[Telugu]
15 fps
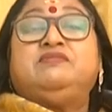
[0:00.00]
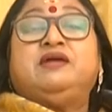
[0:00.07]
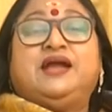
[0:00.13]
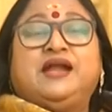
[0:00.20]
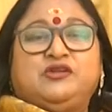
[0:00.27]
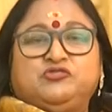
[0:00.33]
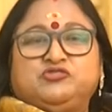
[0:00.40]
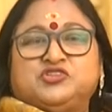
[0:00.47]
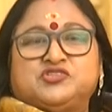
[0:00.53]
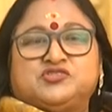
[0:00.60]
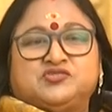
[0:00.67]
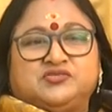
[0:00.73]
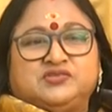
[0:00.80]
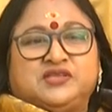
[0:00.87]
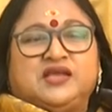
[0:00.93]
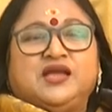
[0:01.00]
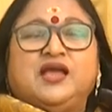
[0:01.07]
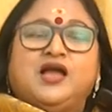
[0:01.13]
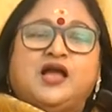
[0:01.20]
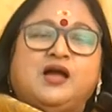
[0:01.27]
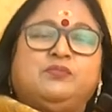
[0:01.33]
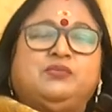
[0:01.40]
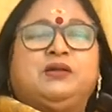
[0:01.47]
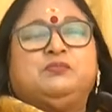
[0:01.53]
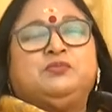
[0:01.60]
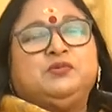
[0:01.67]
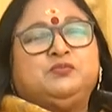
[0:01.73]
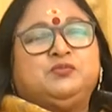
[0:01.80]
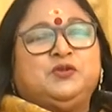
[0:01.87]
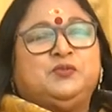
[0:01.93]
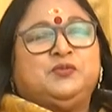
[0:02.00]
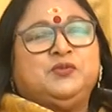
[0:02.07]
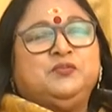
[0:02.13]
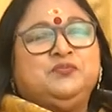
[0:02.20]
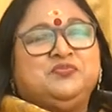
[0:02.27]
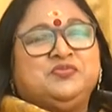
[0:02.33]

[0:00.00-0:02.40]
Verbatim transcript: వెగట వచ్చేస్తుంది అప్పుడప్పుడు పులుపు